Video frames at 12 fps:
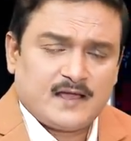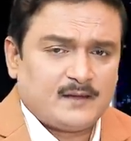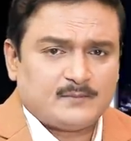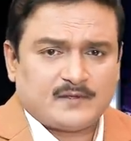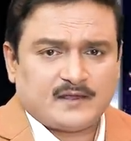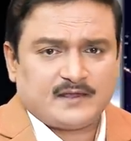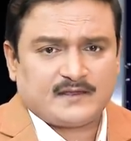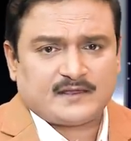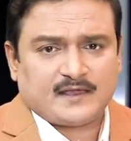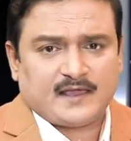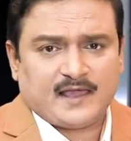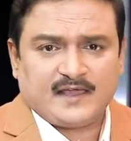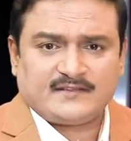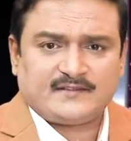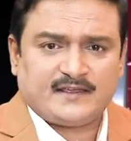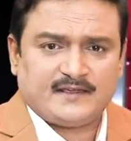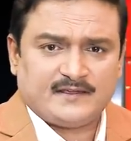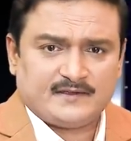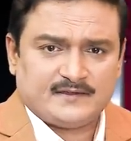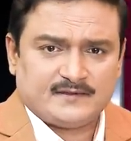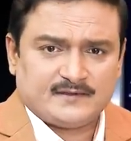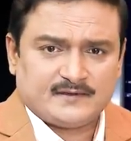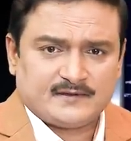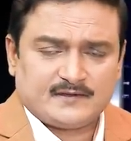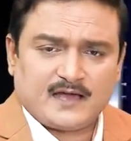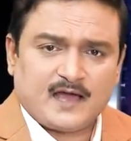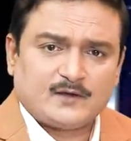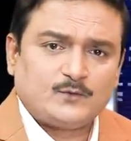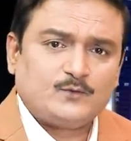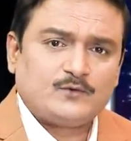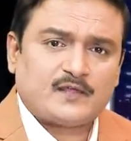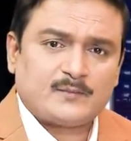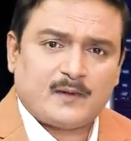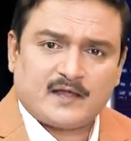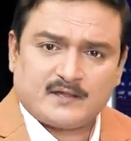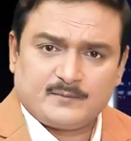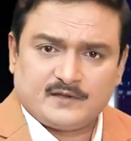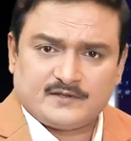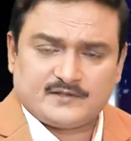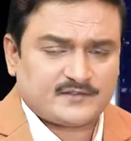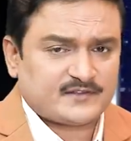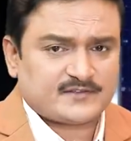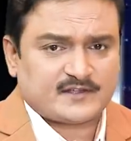हम एक ऐसे कानून के बारे में डिस्कस